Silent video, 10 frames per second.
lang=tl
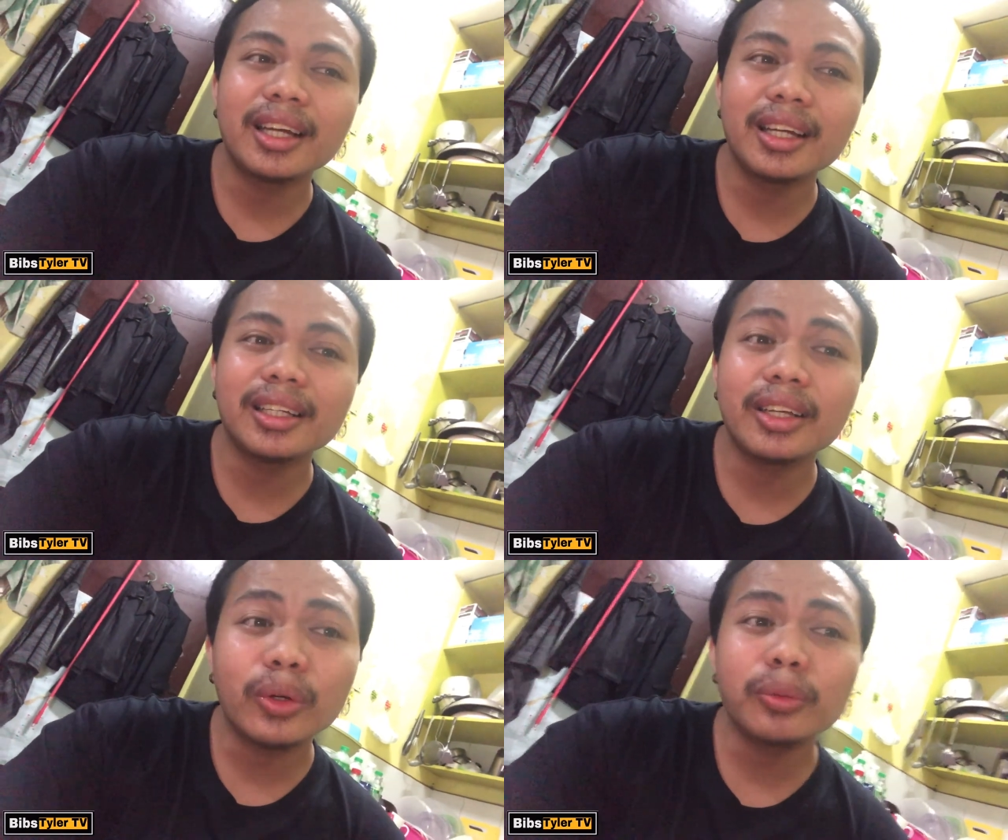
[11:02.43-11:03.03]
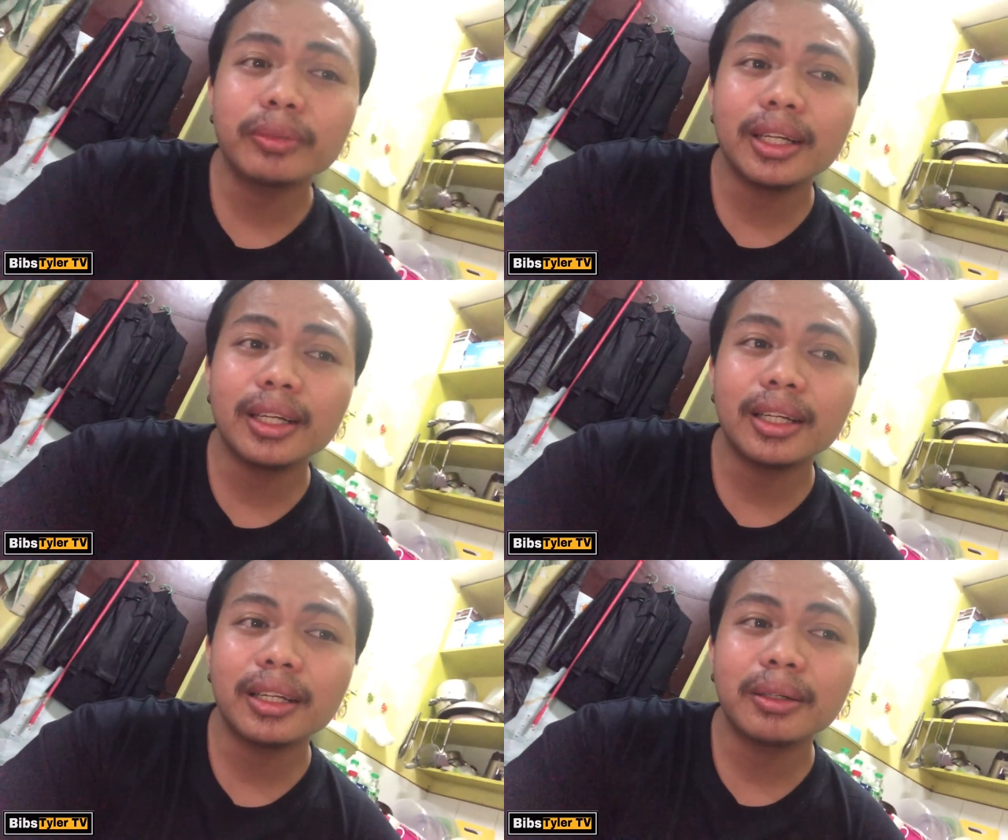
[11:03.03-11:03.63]
And I hope
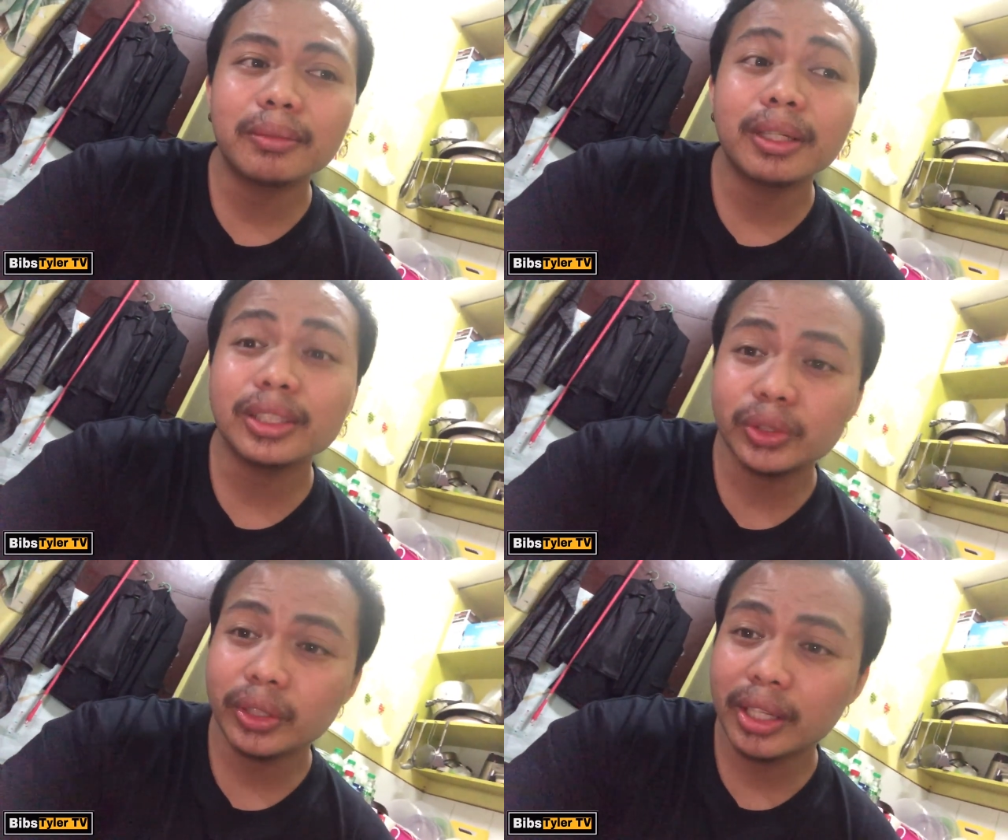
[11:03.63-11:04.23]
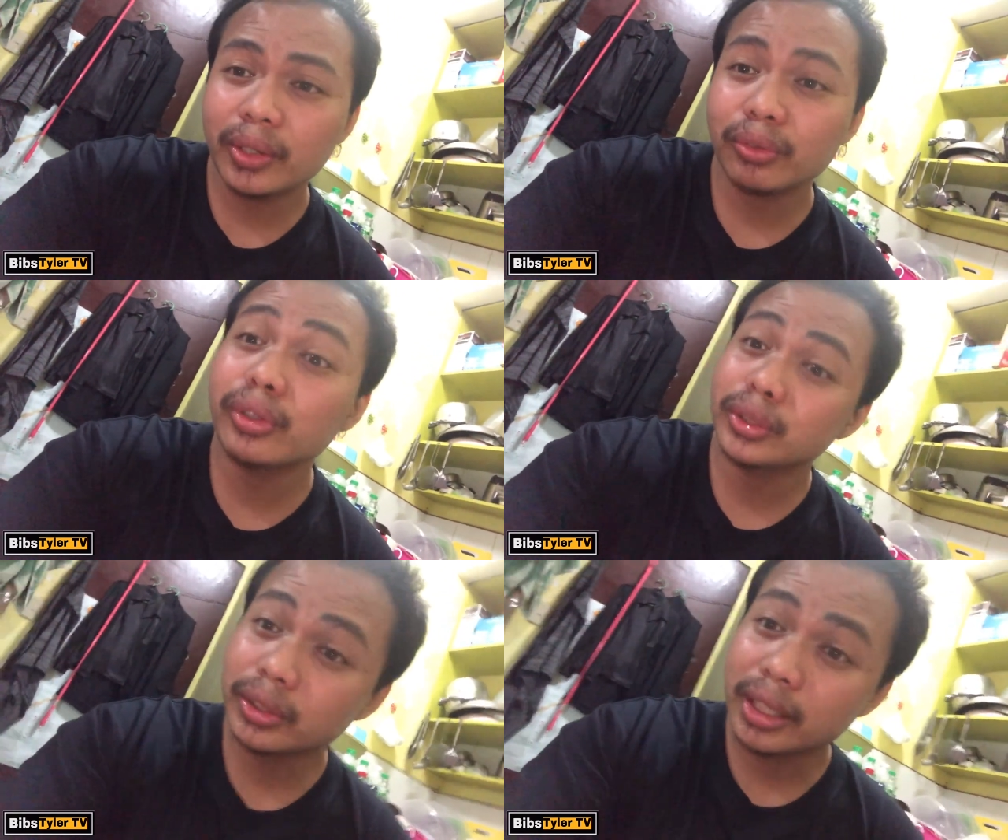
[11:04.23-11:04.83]
na mag-enjoy kayo
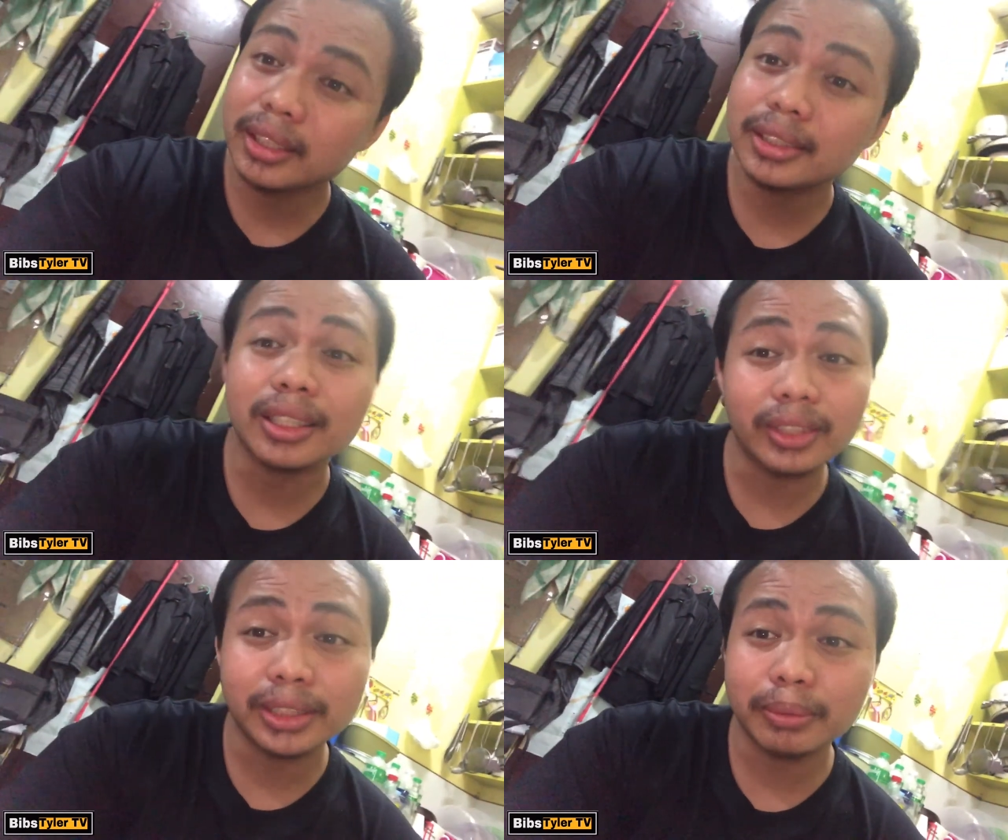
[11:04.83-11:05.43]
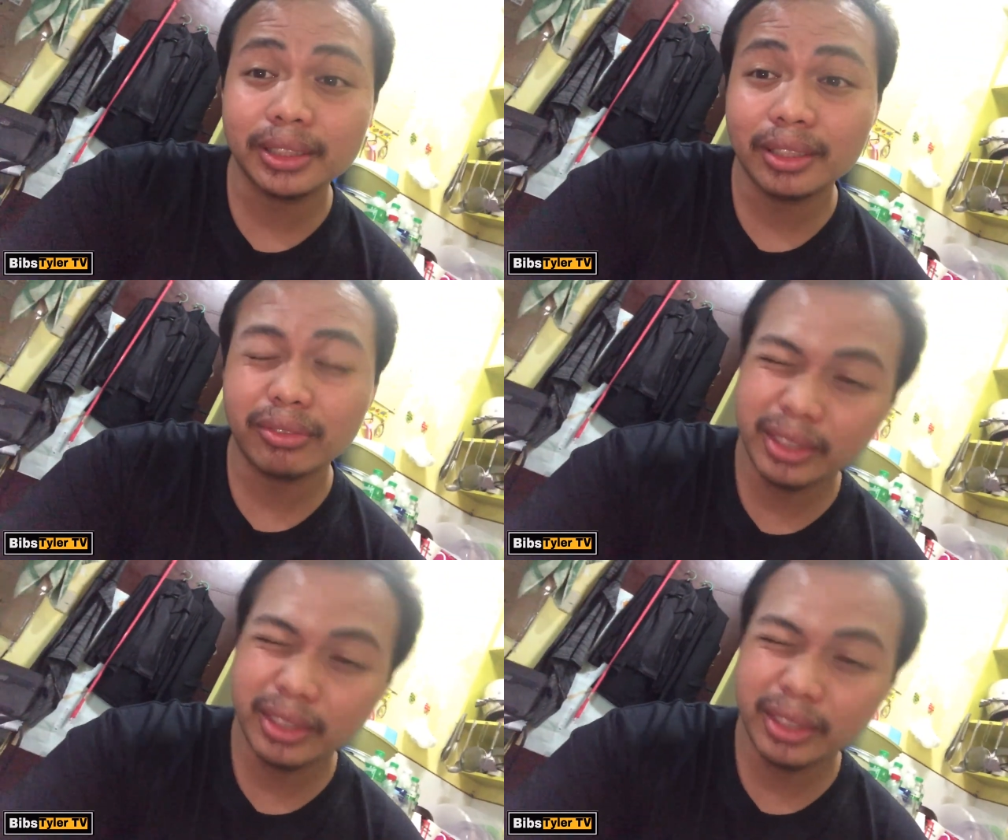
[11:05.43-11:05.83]
for today sa Christmas